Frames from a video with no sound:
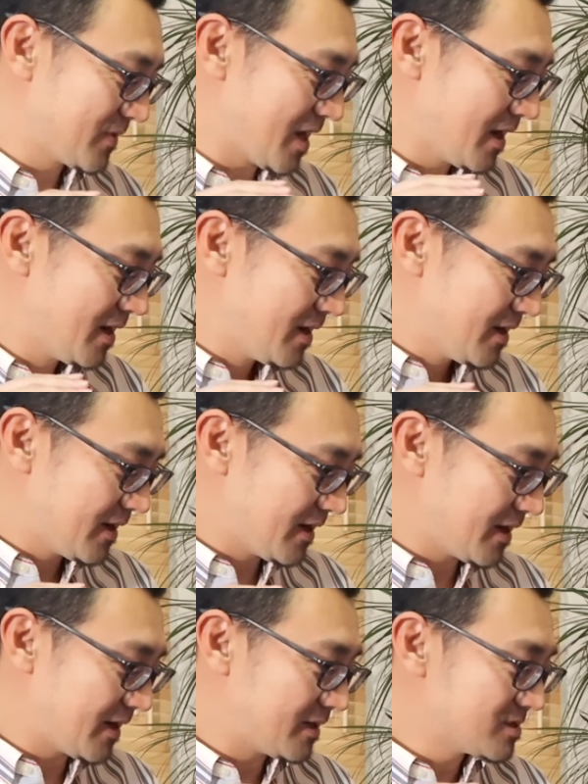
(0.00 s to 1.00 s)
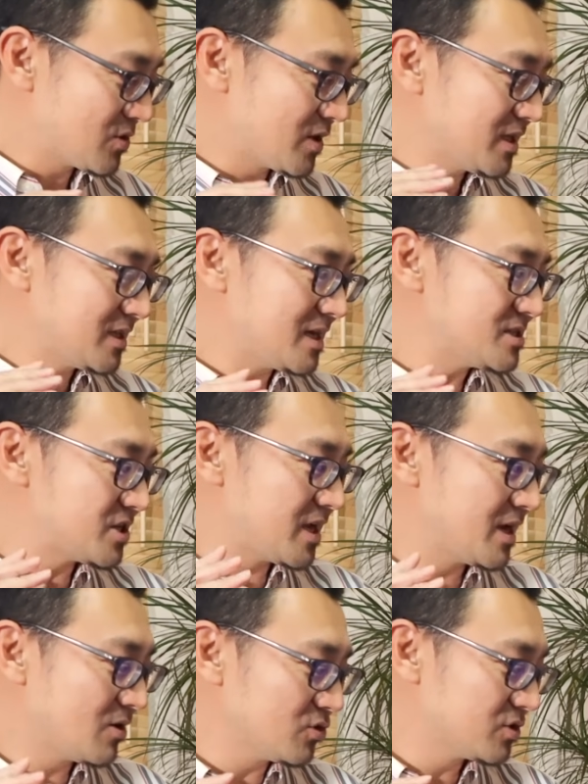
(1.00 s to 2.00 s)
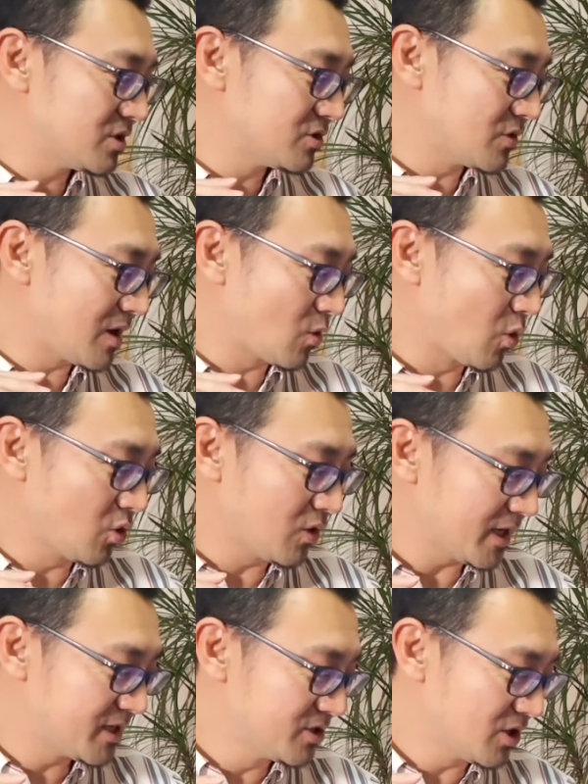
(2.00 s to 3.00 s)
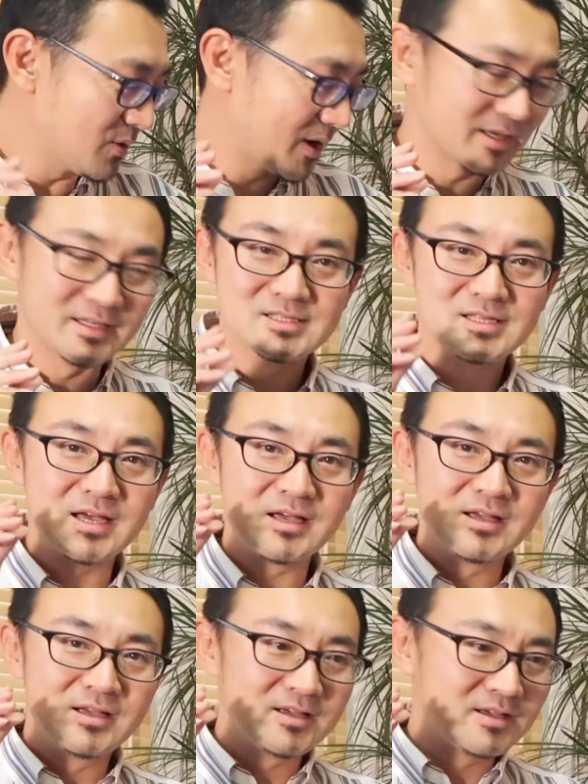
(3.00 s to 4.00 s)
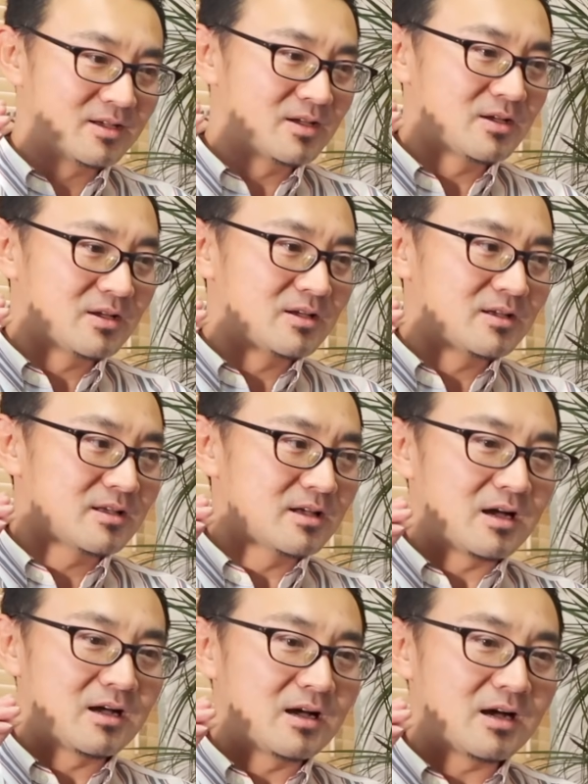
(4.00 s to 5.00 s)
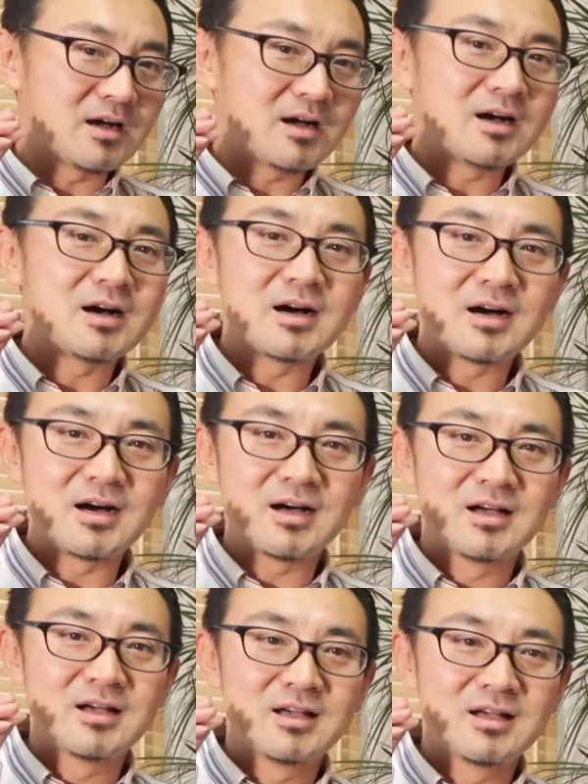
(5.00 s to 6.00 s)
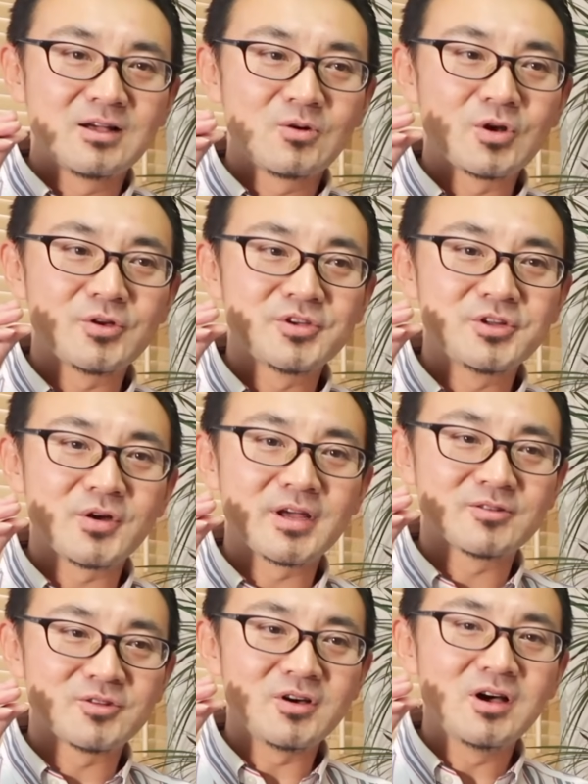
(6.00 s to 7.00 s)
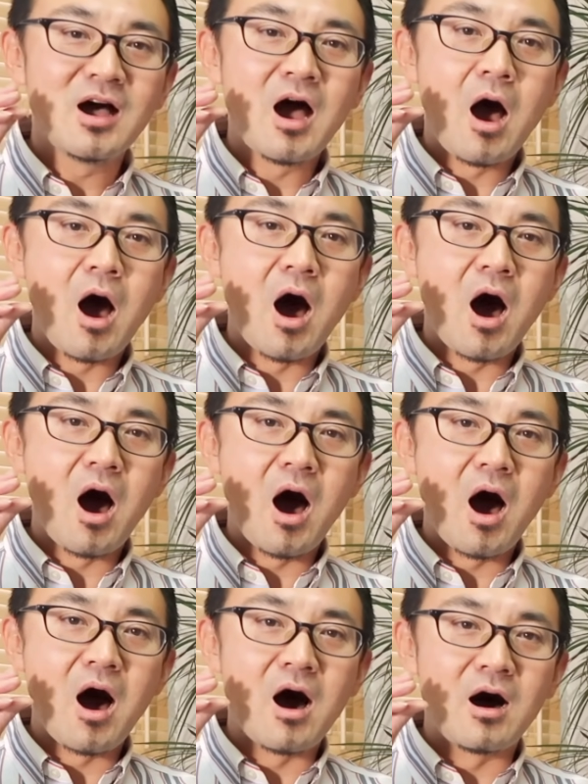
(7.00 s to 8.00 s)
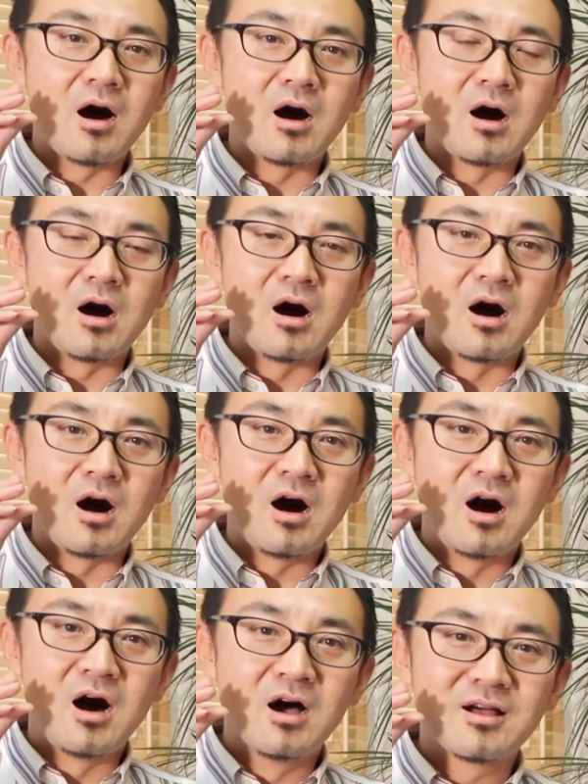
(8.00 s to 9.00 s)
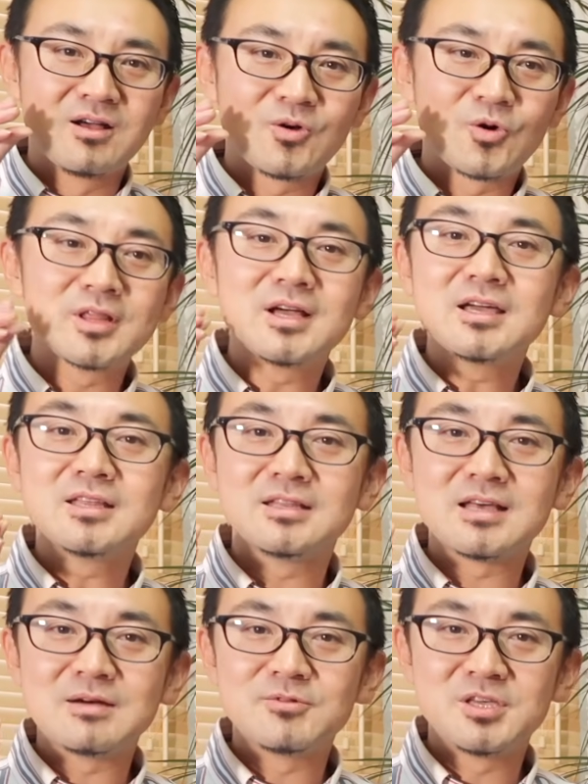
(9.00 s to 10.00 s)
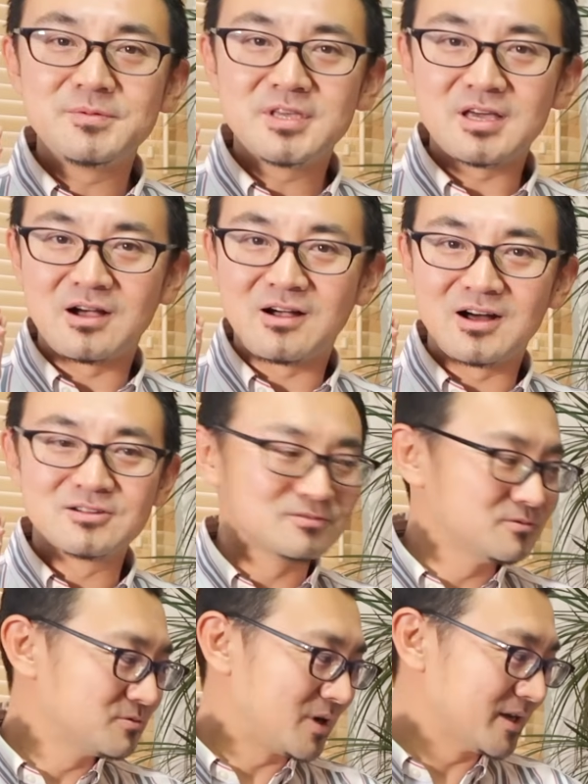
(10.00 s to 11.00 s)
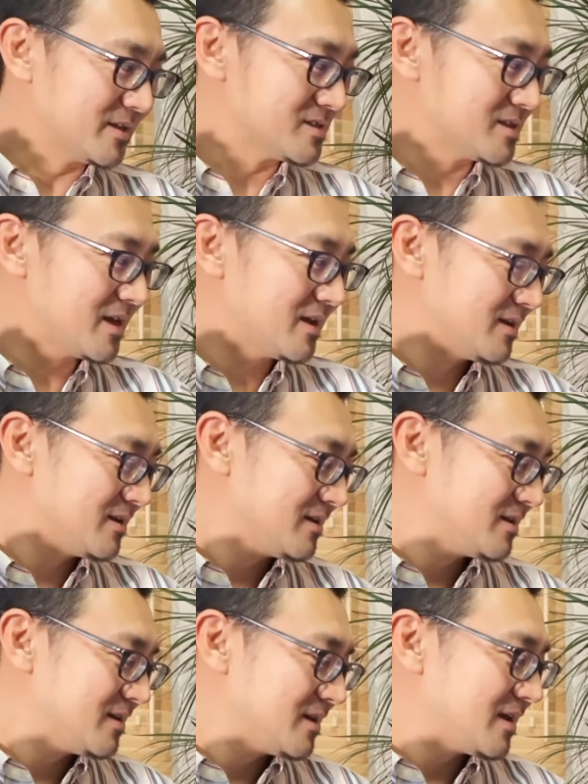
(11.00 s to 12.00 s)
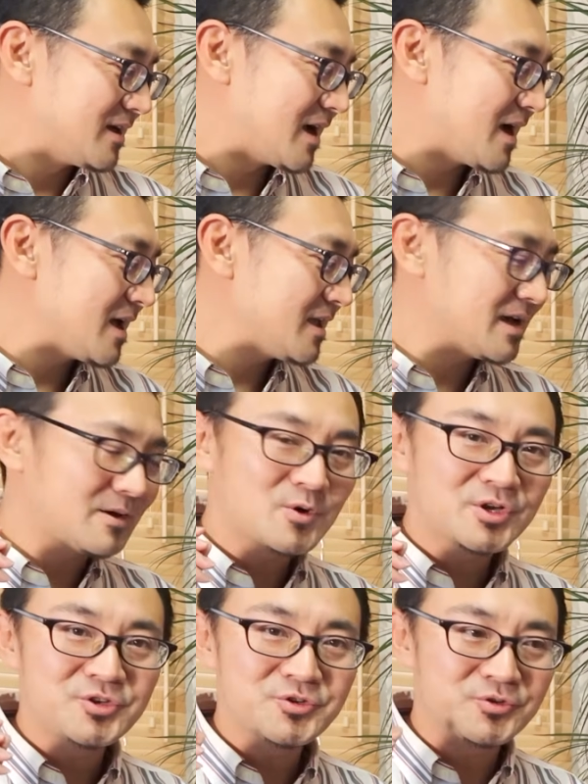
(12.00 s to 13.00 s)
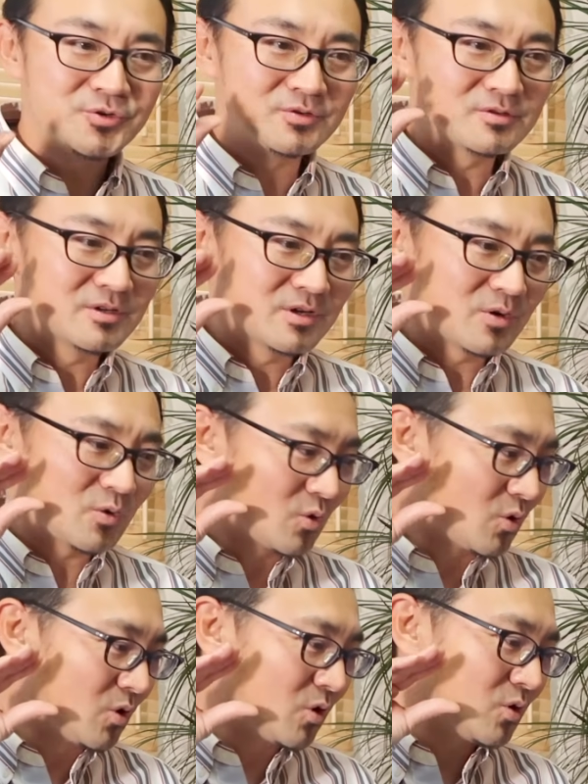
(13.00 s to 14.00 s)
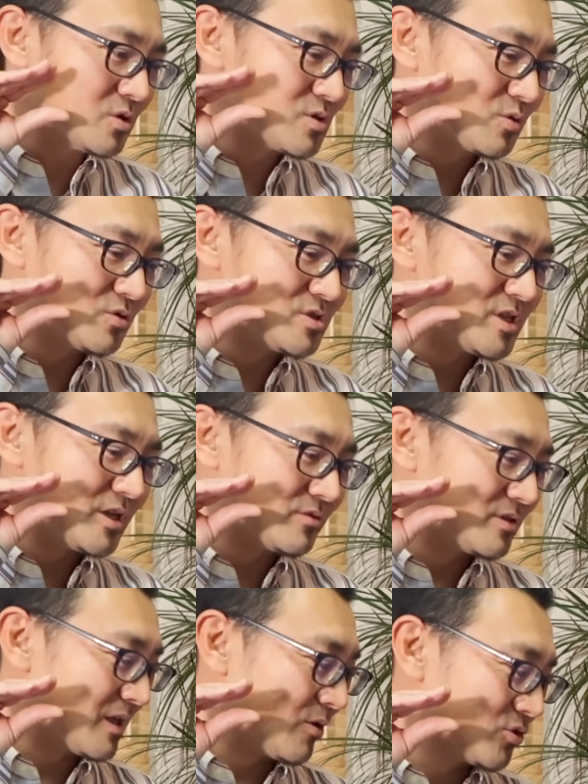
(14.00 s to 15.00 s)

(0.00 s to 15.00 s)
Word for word: で、えー、それに対して英語っていうのはここが広いわけですねははははこれを広げるとははははこれだけでだいぶ響きが変わるわけですね Hi, how are you? ここを細くして言った